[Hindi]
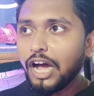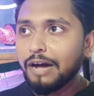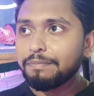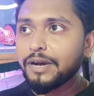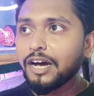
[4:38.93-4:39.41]

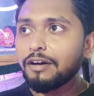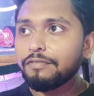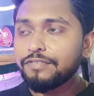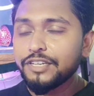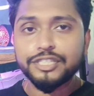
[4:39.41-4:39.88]
आपका
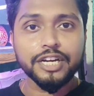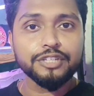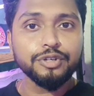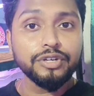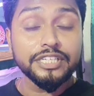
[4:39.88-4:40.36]
फिश का
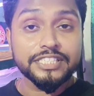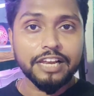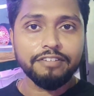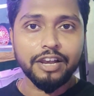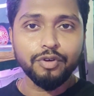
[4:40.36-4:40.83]
जो
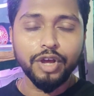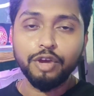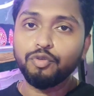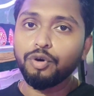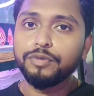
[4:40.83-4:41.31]
रीसेल वैल्यू है
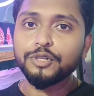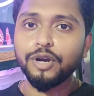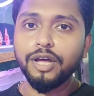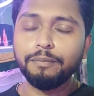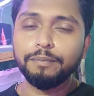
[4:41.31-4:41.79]
वो भी
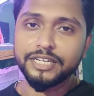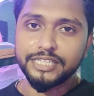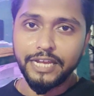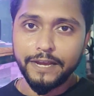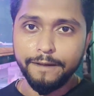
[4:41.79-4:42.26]
थोड़ा बढ़
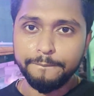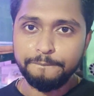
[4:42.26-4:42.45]
जाएगा